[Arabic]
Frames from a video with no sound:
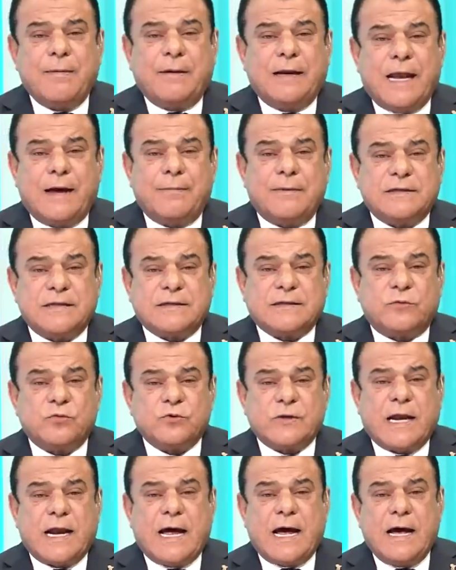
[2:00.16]
الى مجلس
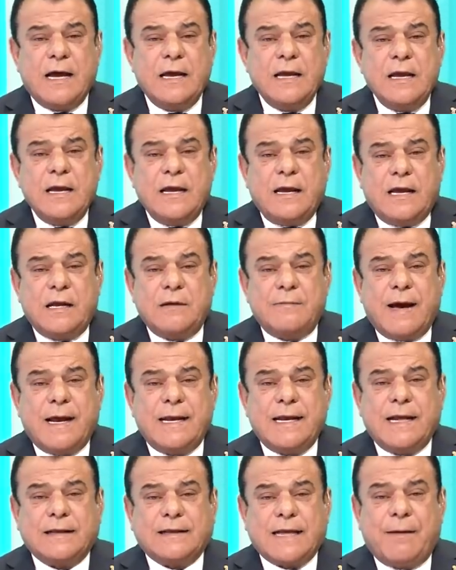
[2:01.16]
الوزراء،
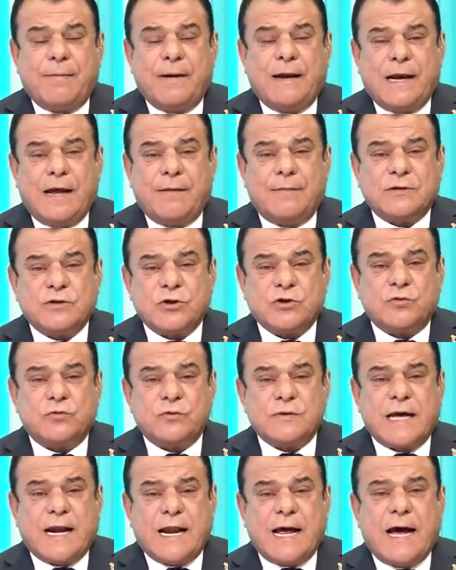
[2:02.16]
الماليه تابعه الى مجلس
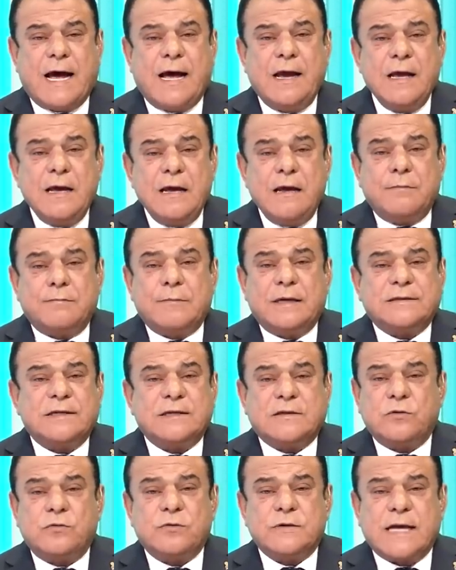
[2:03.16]
الوزراء،
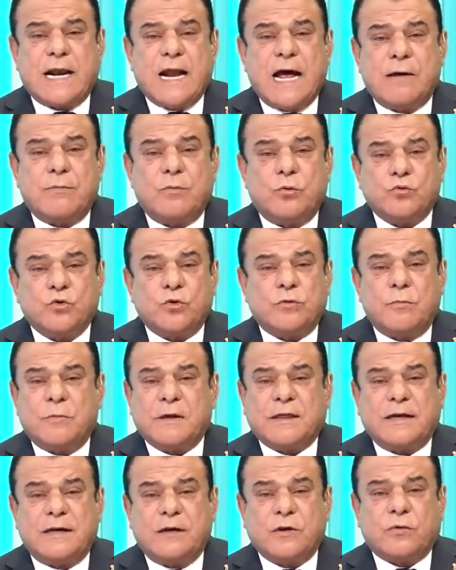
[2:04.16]
مجلس الوزراء موجود
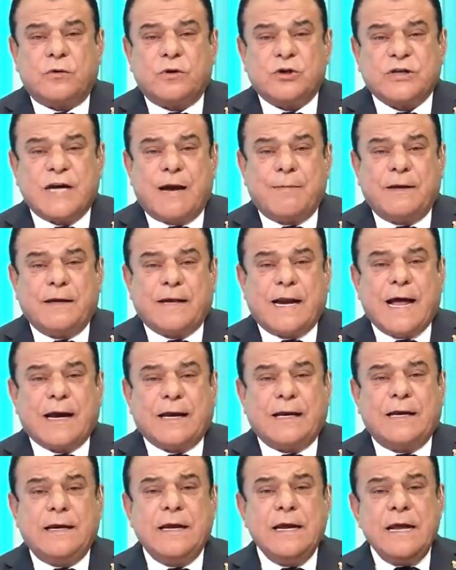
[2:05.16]
ممثل لكل الشعب
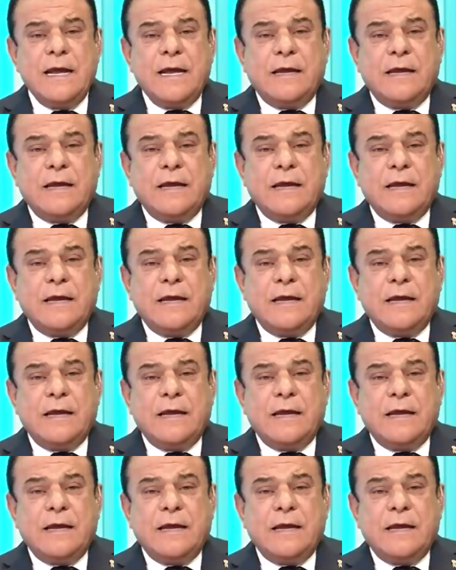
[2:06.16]
العراقي،